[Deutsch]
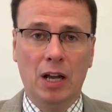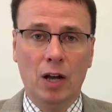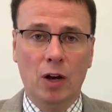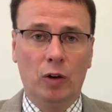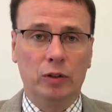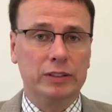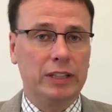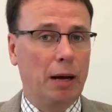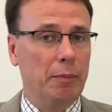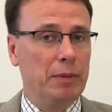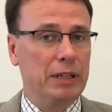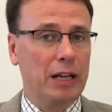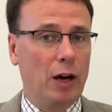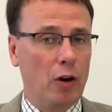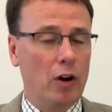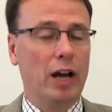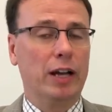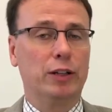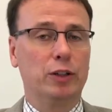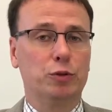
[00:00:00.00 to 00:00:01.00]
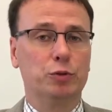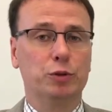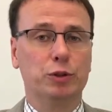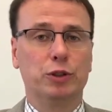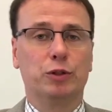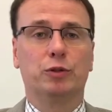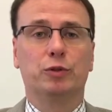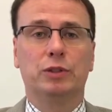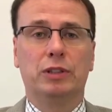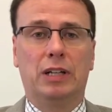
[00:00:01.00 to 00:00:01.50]
und damit auch eine gute
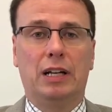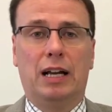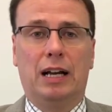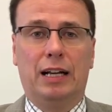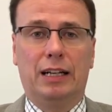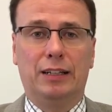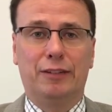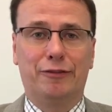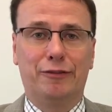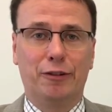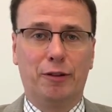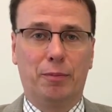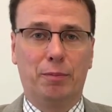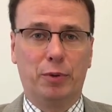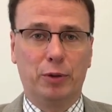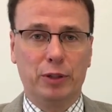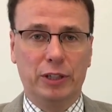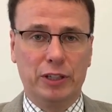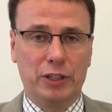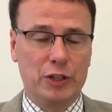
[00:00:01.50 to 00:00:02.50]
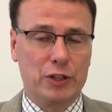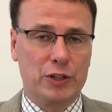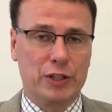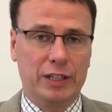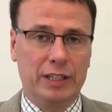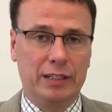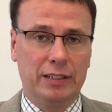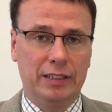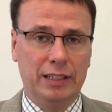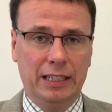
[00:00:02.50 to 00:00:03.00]
Grundlage für
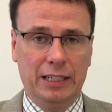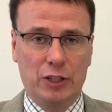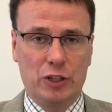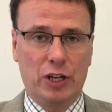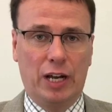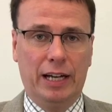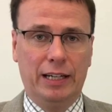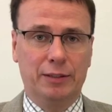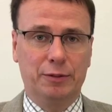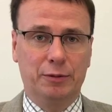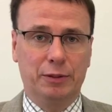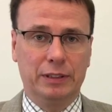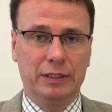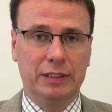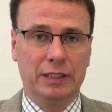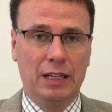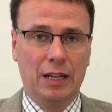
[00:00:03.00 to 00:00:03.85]
politische Entscheidungen.